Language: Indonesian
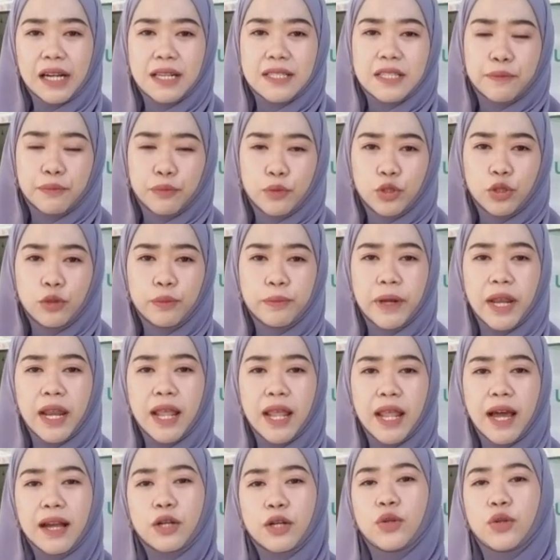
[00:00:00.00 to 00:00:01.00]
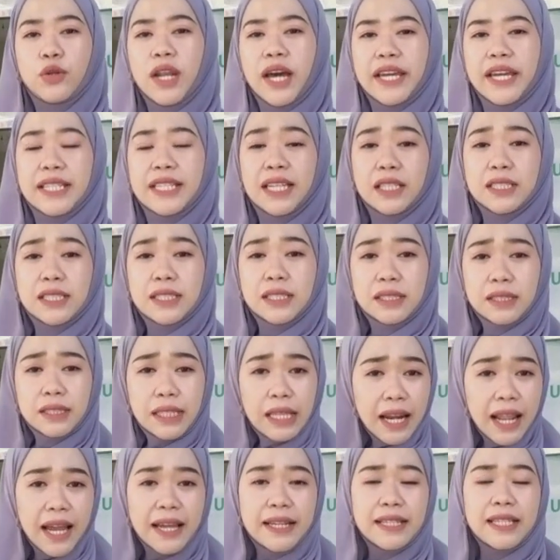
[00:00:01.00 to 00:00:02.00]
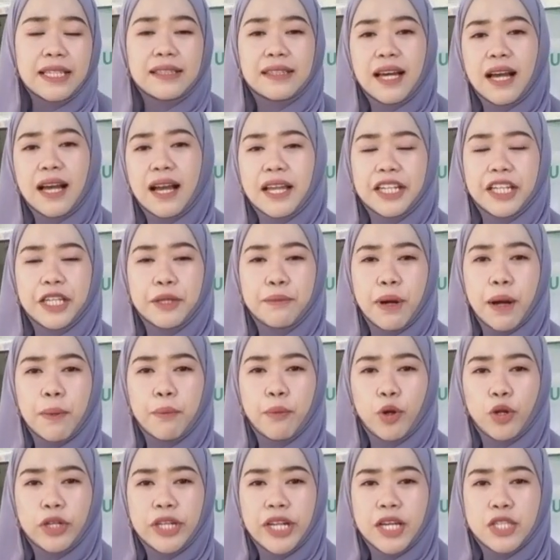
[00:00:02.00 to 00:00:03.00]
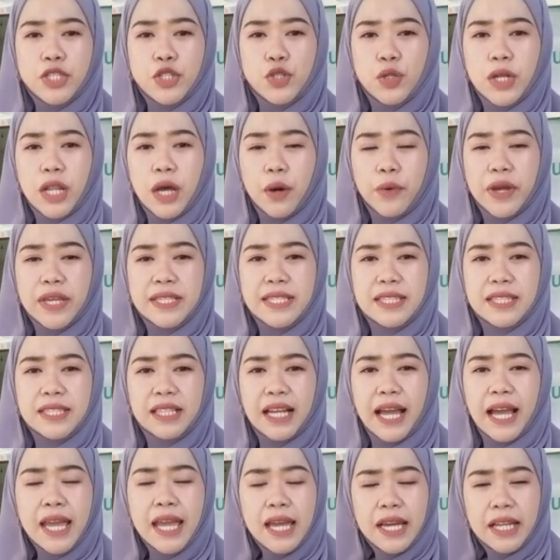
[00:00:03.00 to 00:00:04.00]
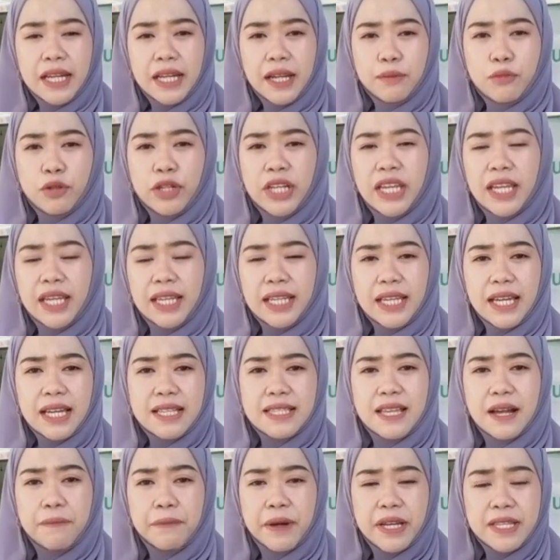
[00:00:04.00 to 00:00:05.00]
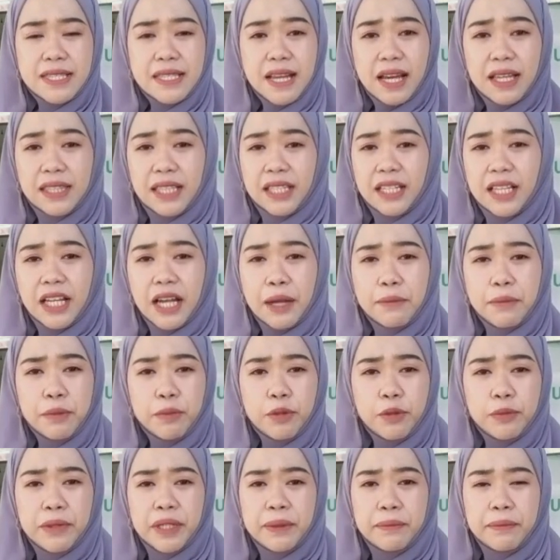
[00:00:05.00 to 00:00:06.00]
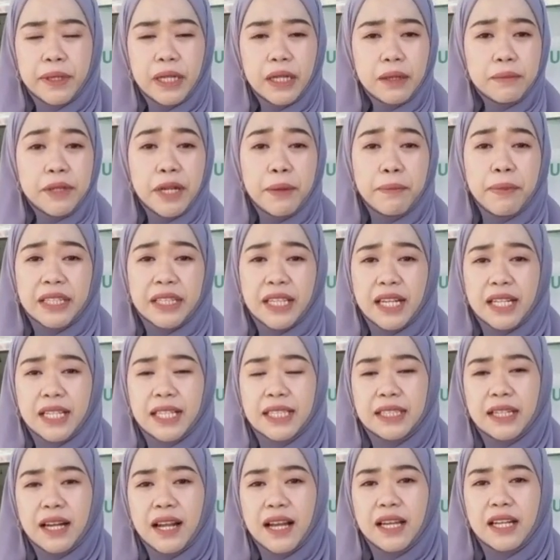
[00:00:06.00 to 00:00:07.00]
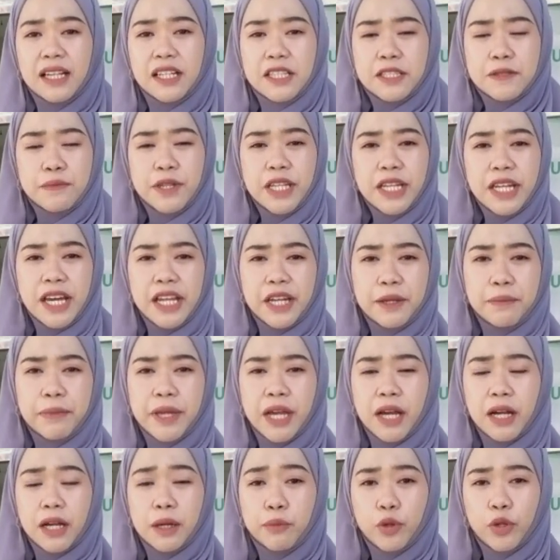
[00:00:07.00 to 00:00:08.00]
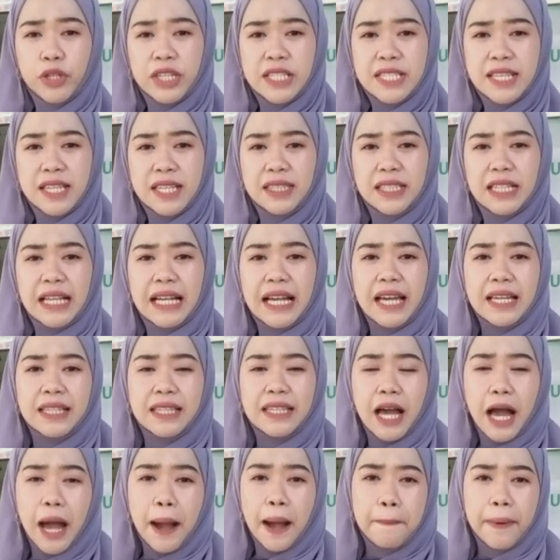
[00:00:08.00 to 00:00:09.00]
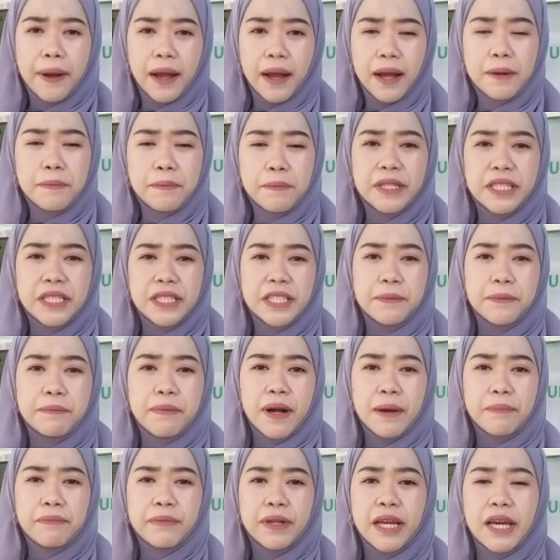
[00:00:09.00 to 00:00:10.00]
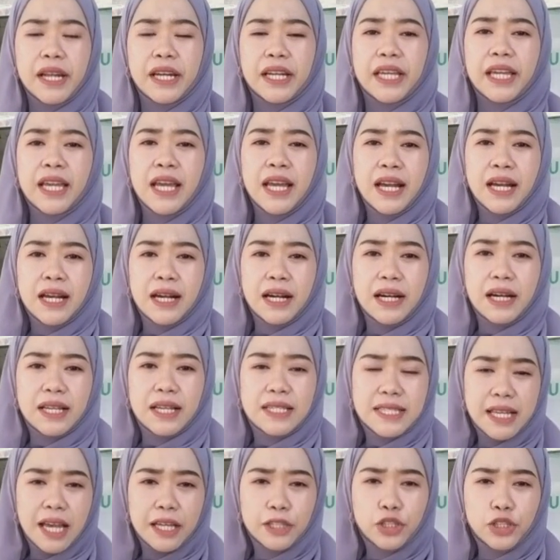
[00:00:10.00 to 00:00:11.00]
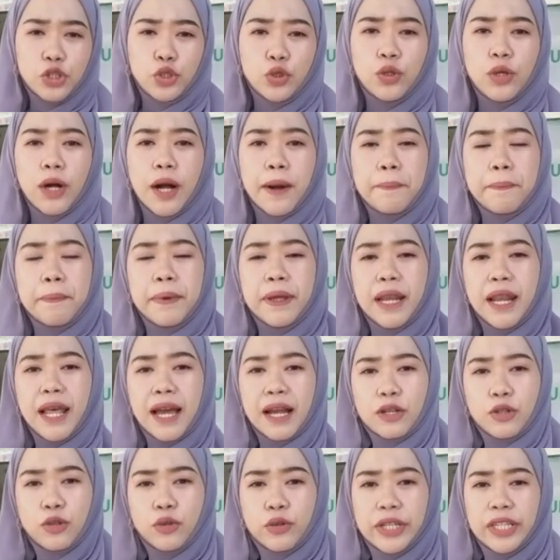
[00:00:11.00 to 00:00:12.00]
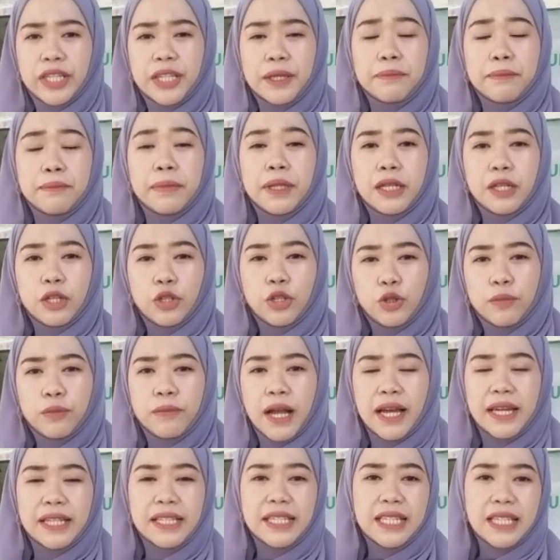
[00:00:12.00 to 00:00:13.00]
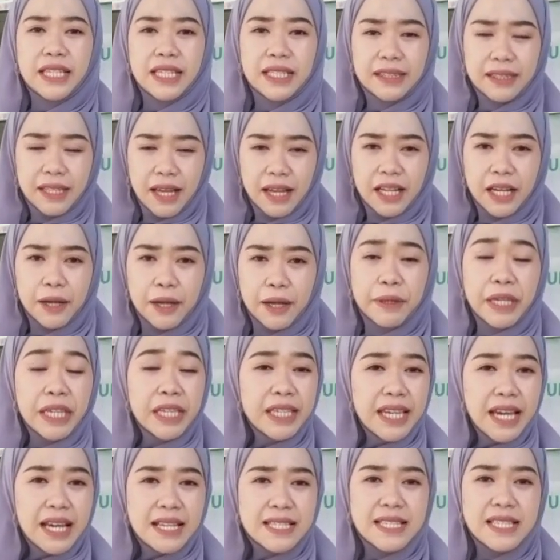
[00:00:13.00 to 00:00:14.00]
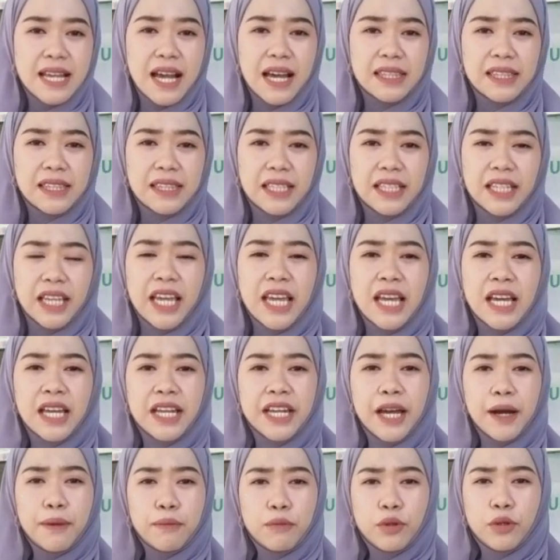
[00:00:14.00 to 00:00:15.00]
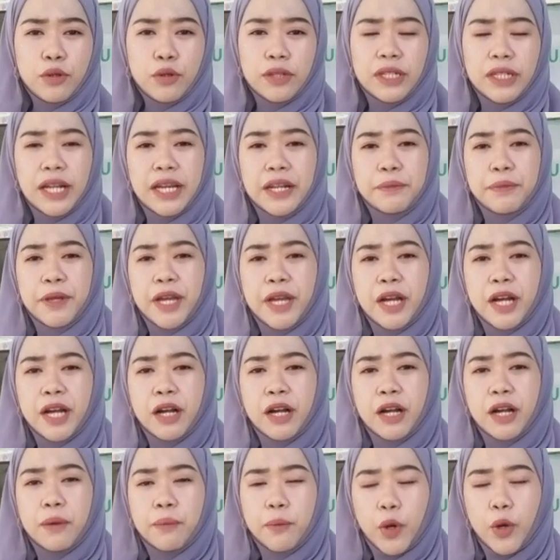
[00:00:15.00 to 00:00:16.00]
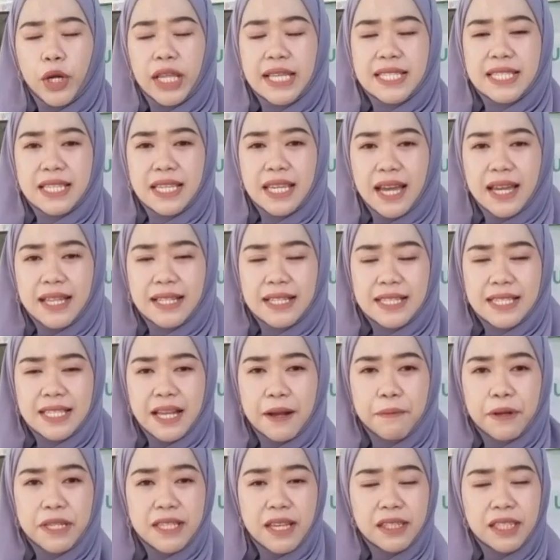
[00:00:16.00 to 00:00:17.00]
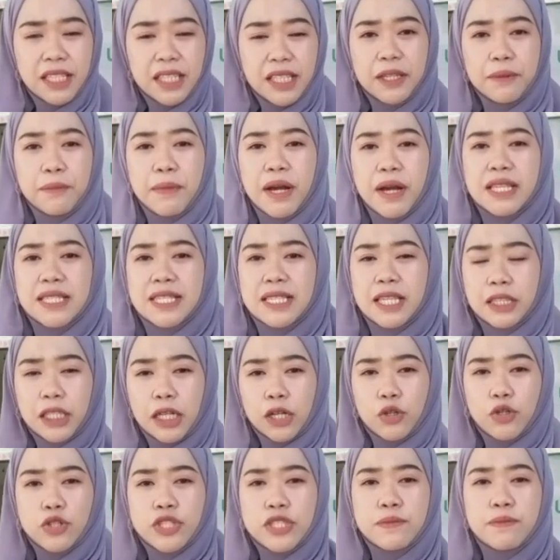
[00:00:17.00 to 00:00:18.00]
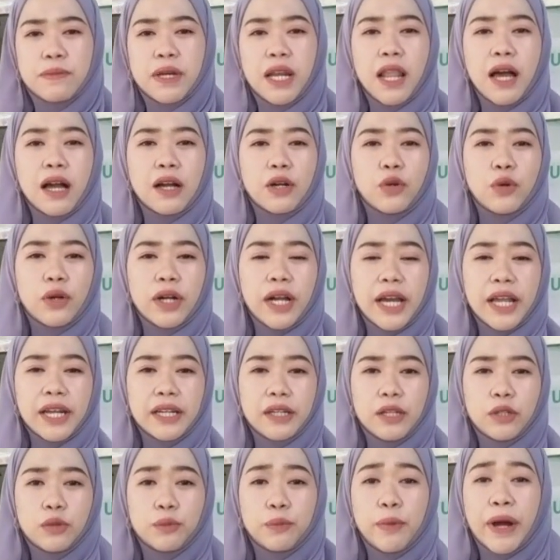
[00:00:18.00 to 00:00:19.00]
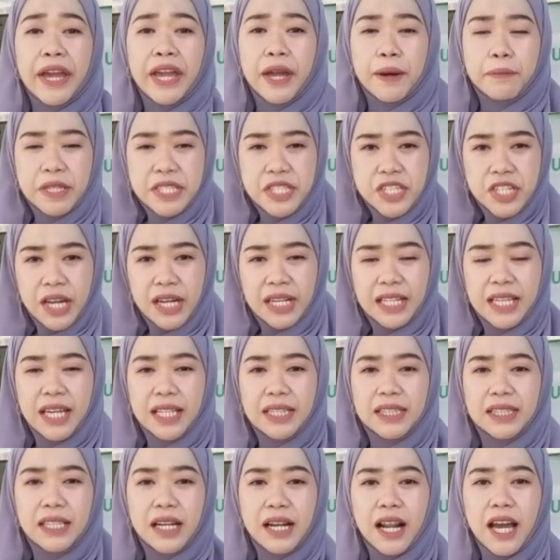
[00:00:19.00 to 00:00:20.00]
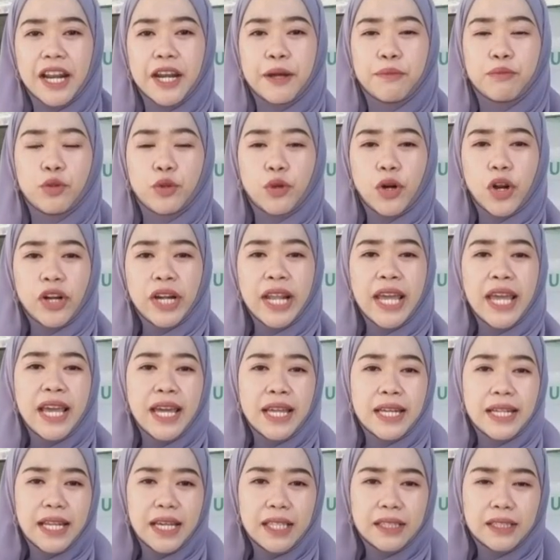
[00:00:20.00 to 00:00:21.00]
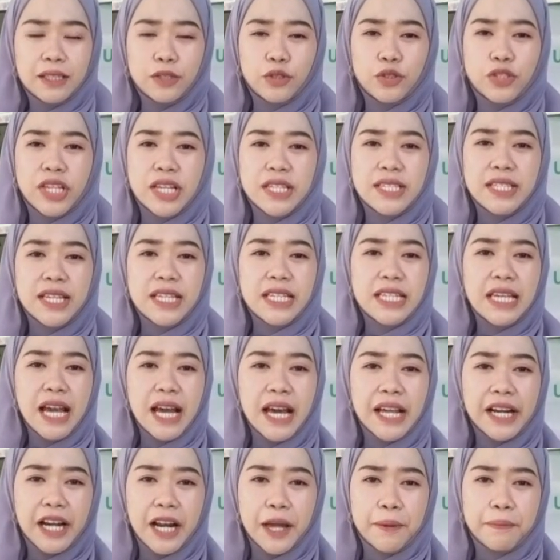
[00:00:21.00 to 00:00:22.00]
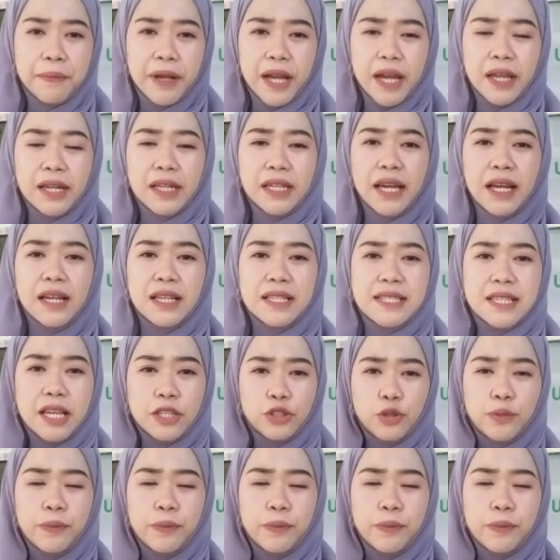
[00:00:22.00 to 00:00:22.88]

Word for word: 10 pelaku lainnya telah ditahan di Mapolda Sulawesi Tengah. Namun hingga sampai saat ini kami belum eh, mendapatkan keterangan resmi dari pihak kepolisian terkait apa penyebab dari uh, satu pelaku ini belum eh, ditangkap hingga saat ini. Namun dari pihak kepolisian sampai saat ini masih terus melakukan upaya pencarian terhadap buron dan tentu saja diharapkan uh, satu